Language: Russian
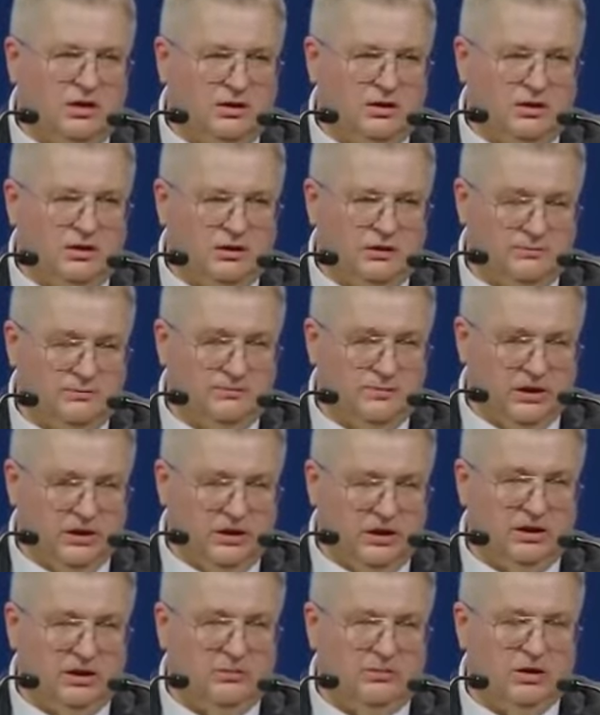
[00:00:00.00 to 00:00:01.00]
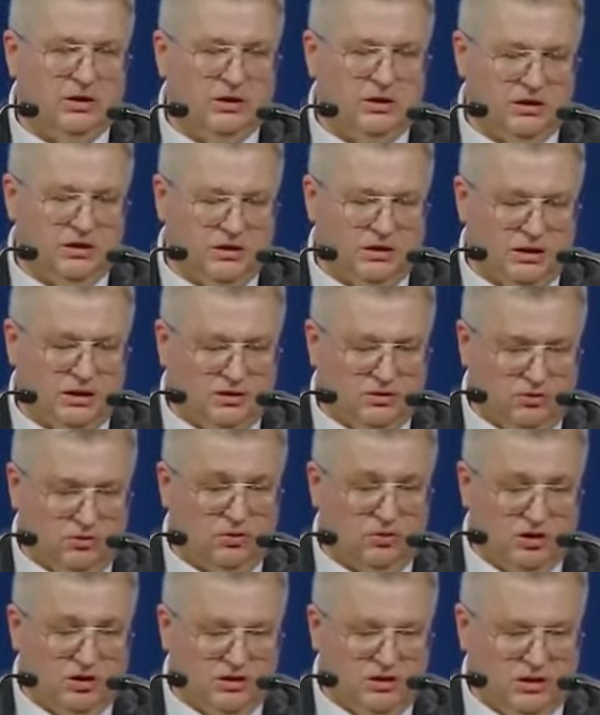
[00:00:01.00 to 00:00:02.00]
По крайней мере, такая
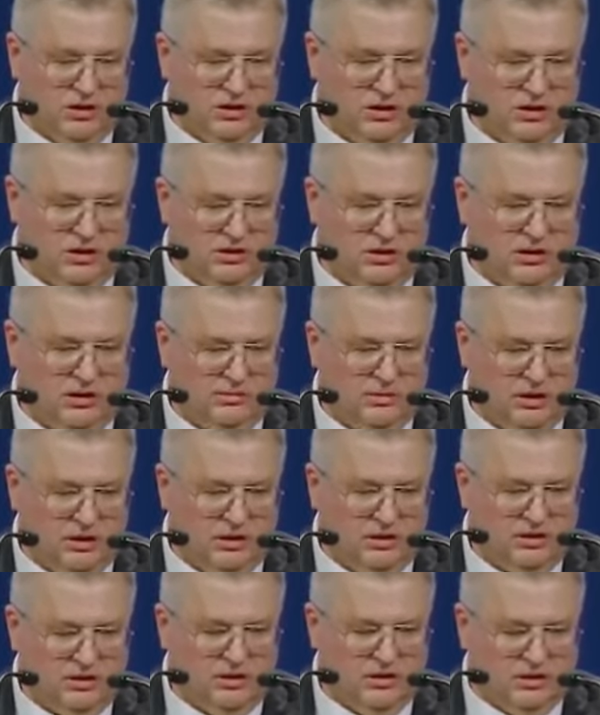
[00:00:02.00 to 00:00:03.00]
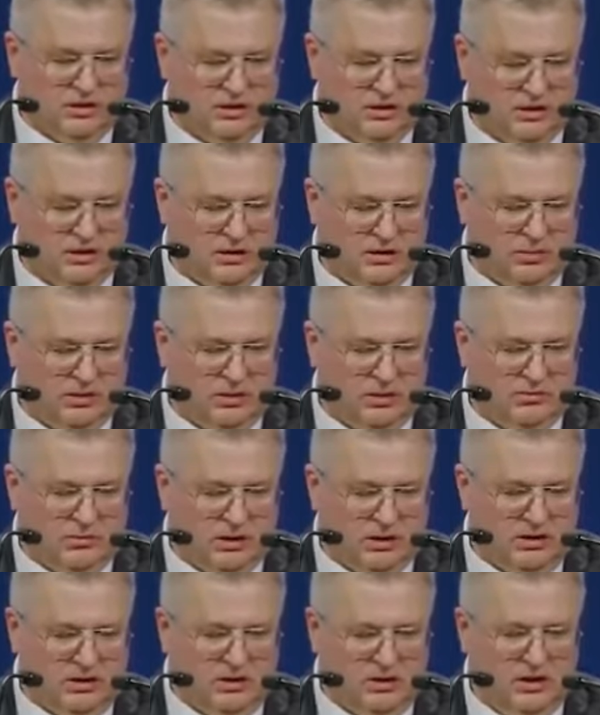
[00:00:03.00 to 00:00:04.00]
точка зрения там есть, это надо
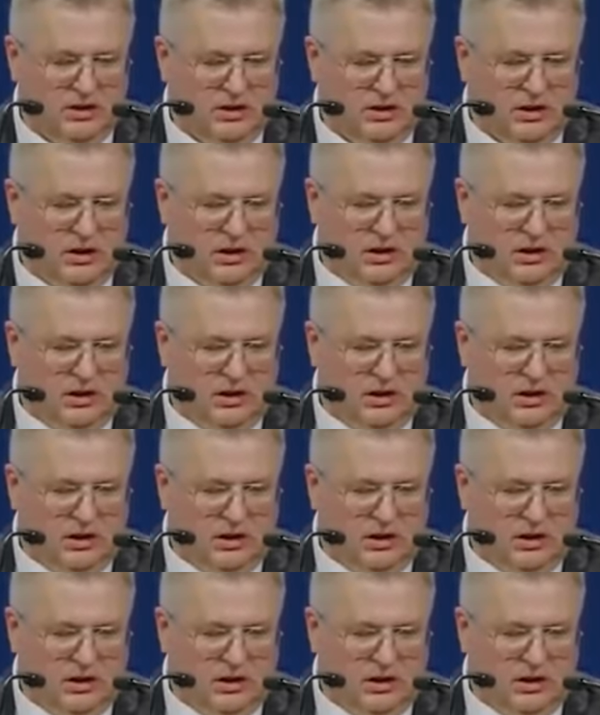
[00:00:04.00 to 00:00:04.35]
понимать.